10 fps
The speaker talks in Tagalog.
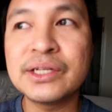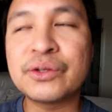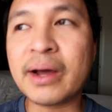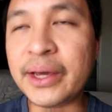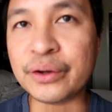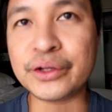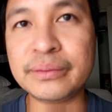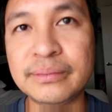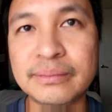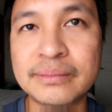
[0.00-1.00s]
So
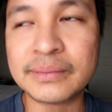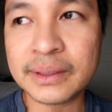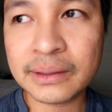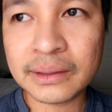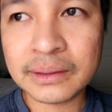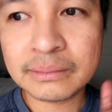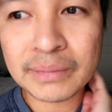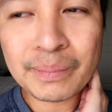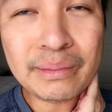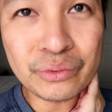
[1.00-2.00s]
ngayon,
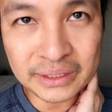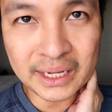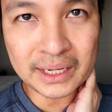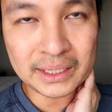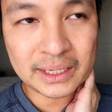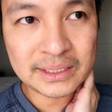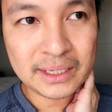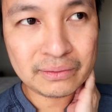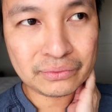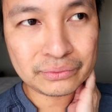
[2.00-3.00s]
babay muna
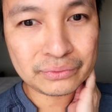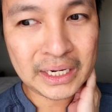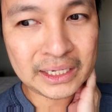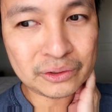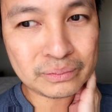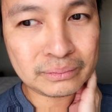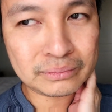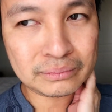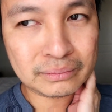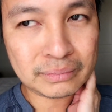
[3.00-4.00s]
kasi wala na tong
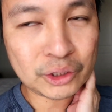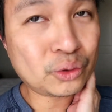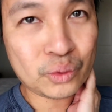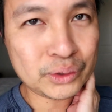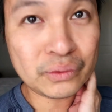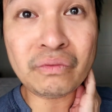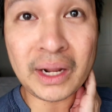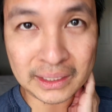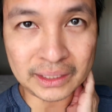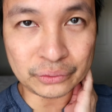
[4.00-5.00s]
patutungan tong
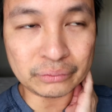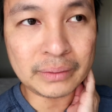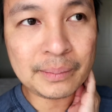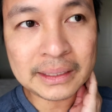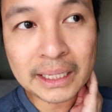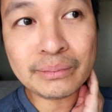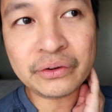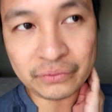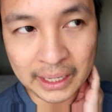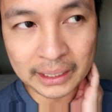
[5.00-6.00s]
vlog na to mamaya tayo
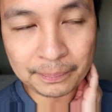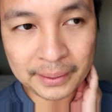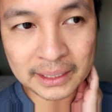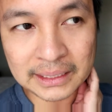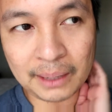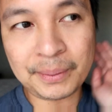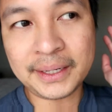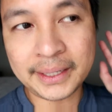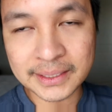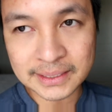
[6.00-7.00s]
mag vlog kapag
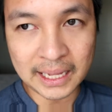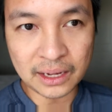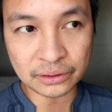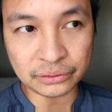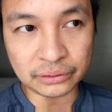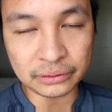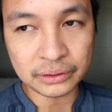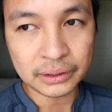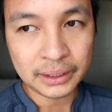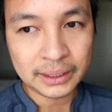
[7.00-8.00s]
nakapag rest na ako
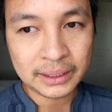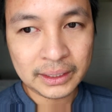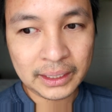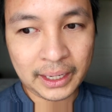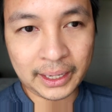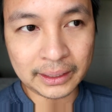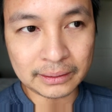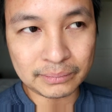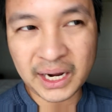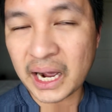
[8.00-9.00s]

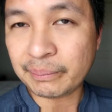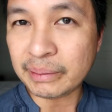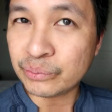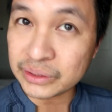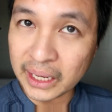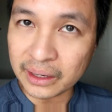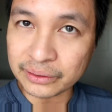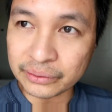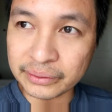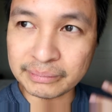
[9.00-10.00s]
and magkakape muna
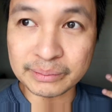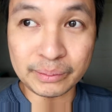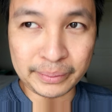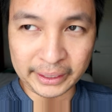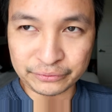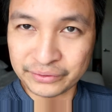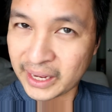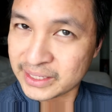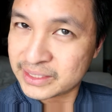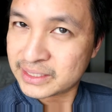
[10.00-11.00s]
ako magbe
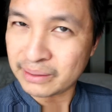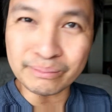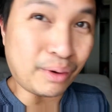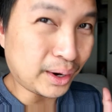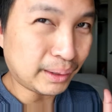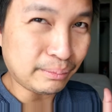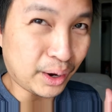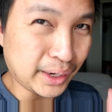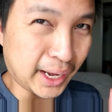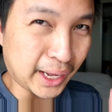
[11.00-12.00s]
breakfast ng bongga
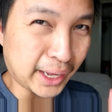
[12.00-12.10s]
bongga